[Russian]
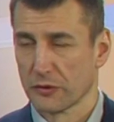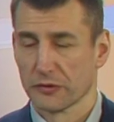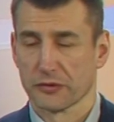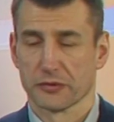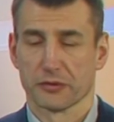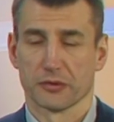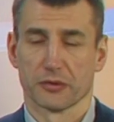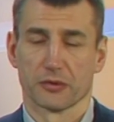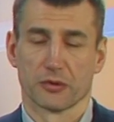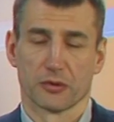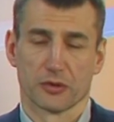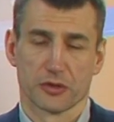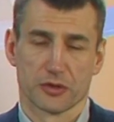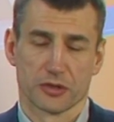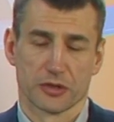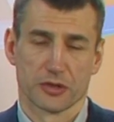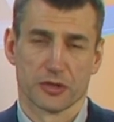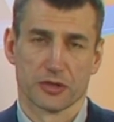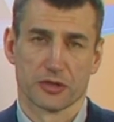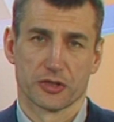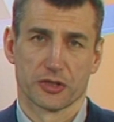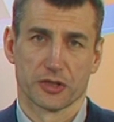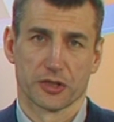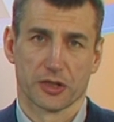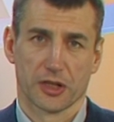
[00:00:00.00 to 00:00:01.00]
в свою
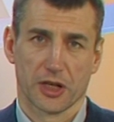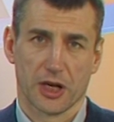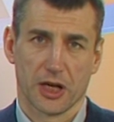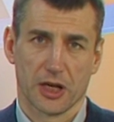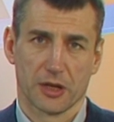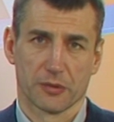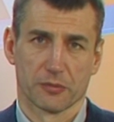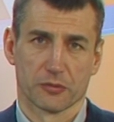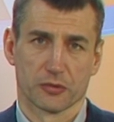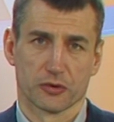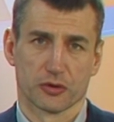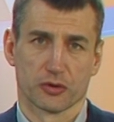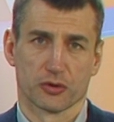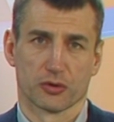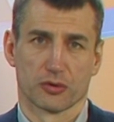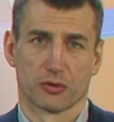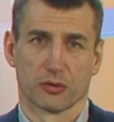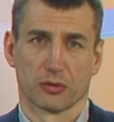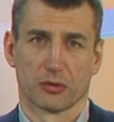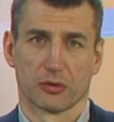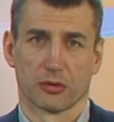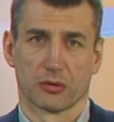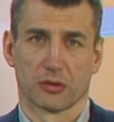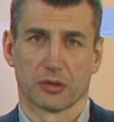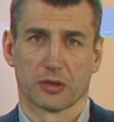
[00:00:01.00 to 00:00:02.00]
очередь, считаем, Считаем,
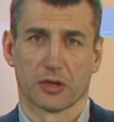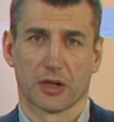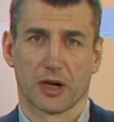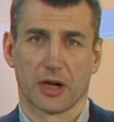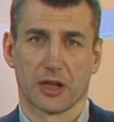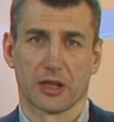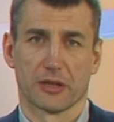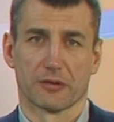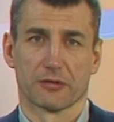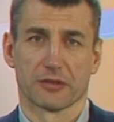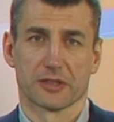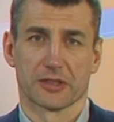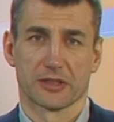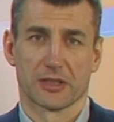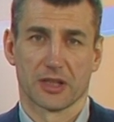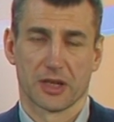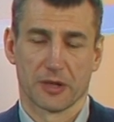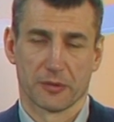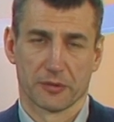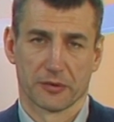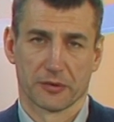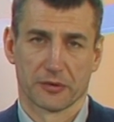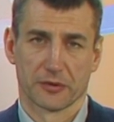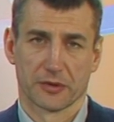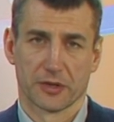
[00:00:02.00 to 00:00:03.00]
что крайне
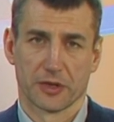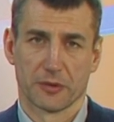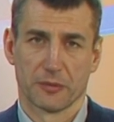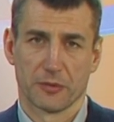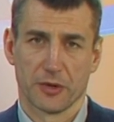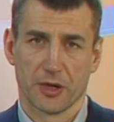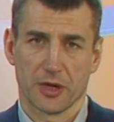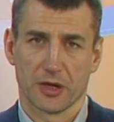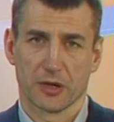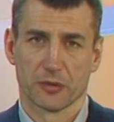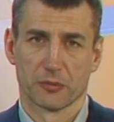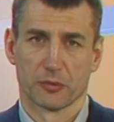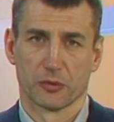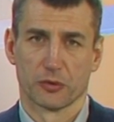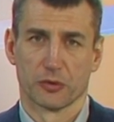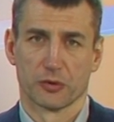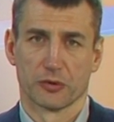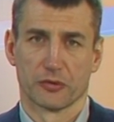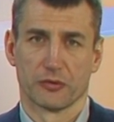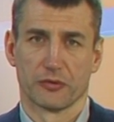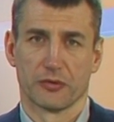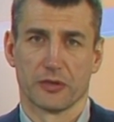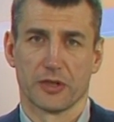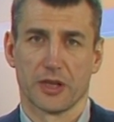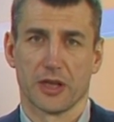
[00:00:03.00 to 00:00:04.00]
востребованной мерой
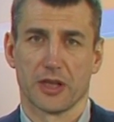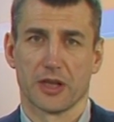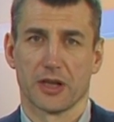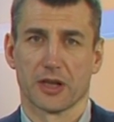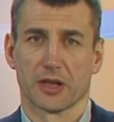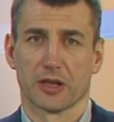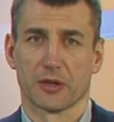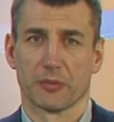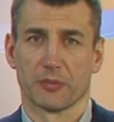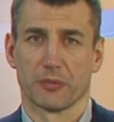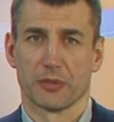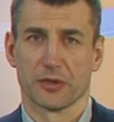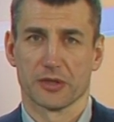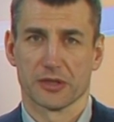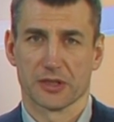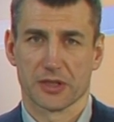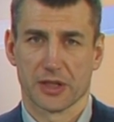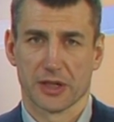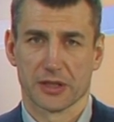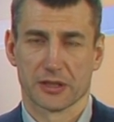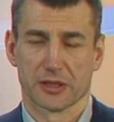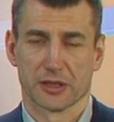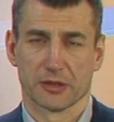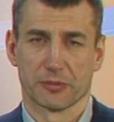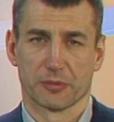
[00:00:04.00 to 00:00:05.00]
будет введение
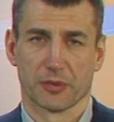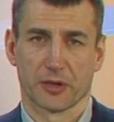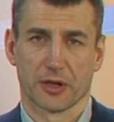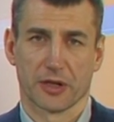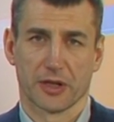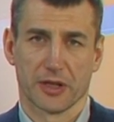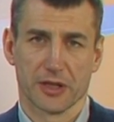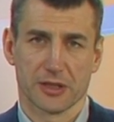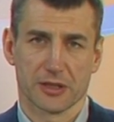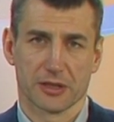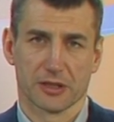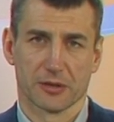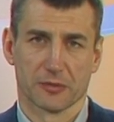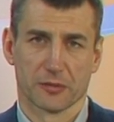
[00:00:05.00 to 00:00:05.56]
компенсации проезда